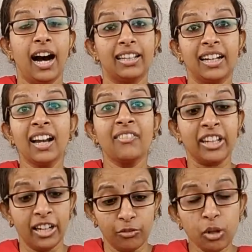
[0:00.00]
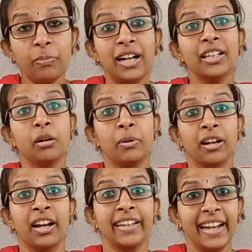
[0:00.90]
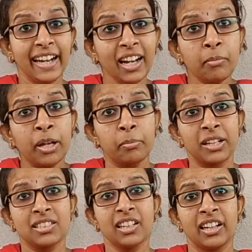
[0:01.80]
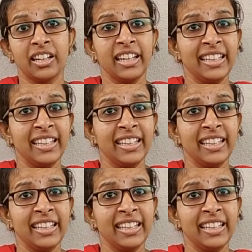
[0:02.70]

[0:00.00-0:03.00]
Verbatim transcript: அதனால அவன் எவ்வளவு பாதிக்கப்படுறான் என்னென்ன மாதிரி பிரச்சனை இருக்கு